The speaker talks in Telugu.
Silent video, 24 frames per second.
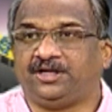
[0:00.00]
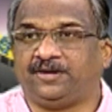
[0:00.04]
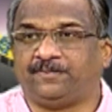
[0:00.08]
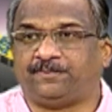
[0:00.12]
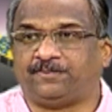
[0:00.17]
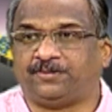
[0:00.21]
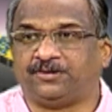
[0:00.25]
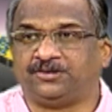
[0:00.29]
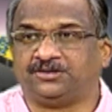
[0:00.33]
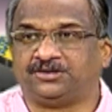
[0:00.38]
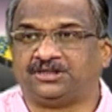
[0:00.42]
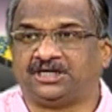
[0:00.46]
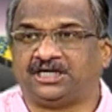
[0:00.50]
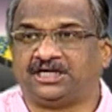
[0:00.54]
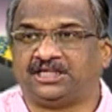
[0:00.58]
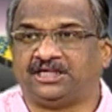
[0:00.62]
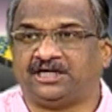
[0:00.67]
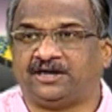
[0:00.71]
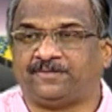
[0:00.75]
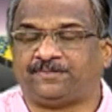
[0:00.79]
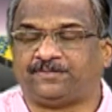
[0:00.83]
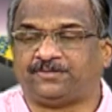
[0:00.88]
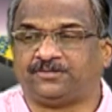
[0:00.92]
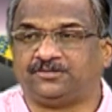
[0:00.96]
ఇప్పుడు
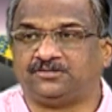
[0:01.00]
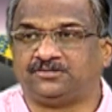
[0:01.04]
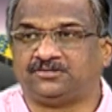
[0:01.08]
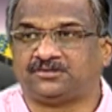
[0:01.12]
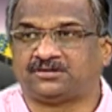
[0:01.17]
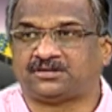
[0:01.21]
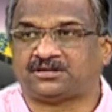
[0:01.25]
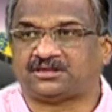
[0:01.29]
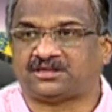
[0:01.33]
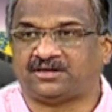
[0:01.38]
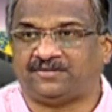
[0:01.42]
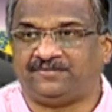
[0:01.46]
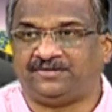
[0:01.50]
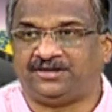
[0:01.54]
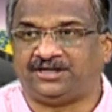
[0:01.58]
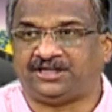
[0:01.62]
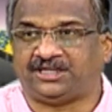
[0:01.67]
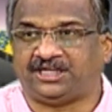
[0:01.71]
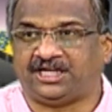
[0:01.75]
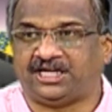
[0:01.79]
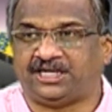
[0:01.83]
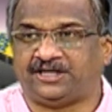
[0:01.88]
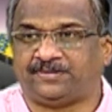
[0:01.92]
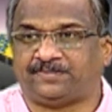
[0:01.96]
దాదాపు
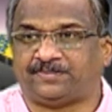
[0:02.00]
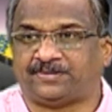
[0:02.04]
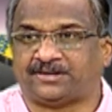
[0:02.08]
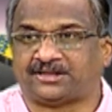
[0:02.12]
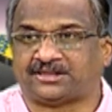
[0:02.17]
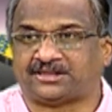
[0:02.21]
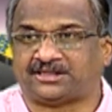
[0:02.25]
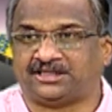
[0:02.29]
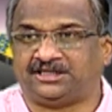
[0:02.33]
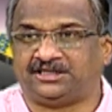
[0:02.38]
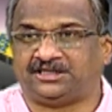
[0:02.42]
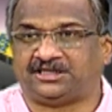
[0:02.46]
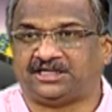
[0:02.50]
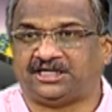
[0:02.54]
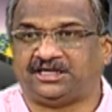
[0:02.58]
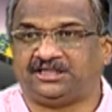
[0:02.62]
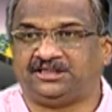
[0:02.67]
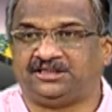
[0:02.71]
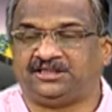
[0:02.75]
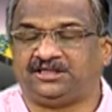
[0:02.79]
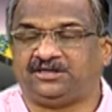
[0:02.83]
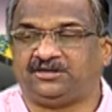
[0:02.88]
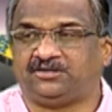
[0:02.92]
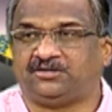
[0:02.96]
సెవెంటీ ఎయిట్ పర్సెంట్
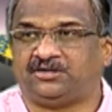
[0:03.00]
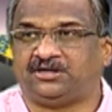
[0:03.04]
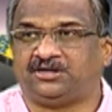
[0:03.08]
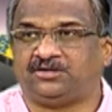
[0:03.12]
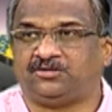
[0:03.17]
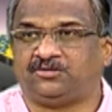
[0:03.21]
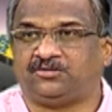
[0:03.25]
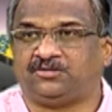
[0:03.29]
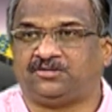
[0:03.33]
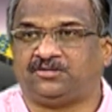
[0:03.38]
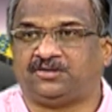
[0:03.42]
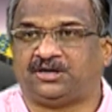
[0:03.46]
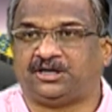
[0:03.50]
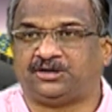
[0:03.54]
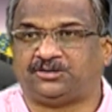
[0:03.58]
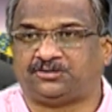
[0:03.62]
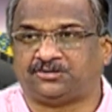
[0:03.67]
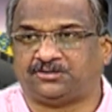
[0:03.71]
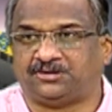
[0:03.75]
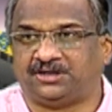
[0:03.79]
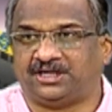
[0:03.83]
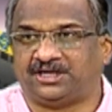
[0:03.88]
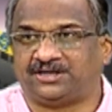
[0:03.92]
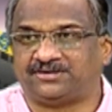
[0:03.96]
అయింది అని
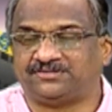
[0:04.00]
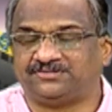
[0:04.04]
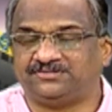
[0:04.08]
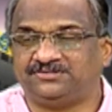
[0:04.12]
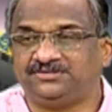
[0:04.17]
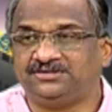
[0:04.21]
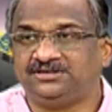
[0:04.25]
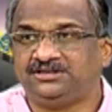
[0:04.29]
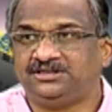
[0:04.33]
అంటున్నారు